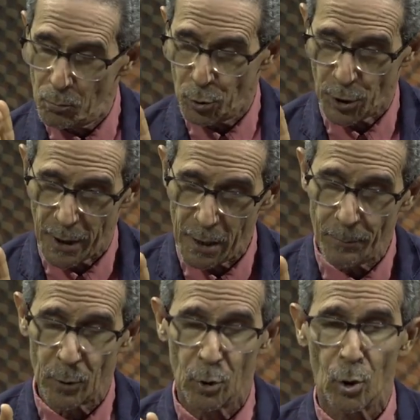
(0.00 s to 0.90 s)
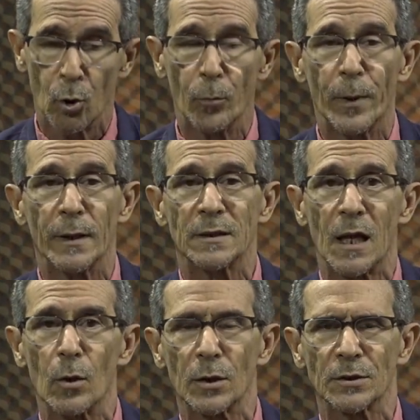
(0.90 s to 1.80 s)
por ejemplo, los golpes de
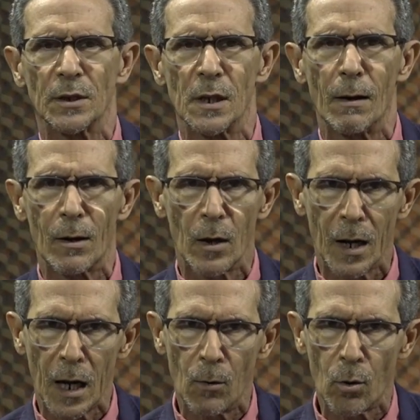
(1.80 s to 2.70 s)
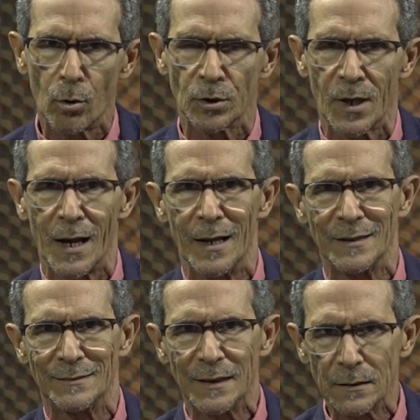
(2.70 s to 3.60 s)
Estado que se llevaron a cabo contra
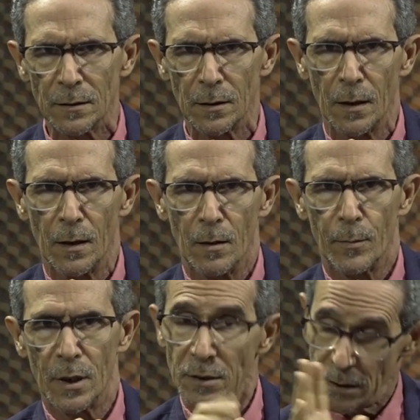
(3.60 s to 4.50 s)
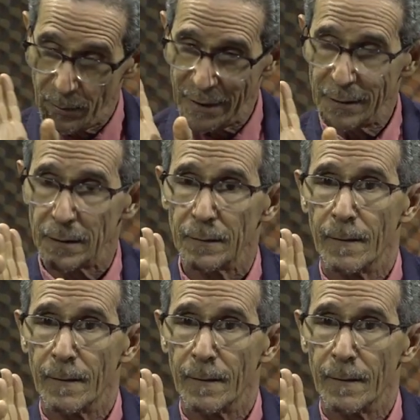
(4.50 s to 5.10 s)
Aristide, precisamente.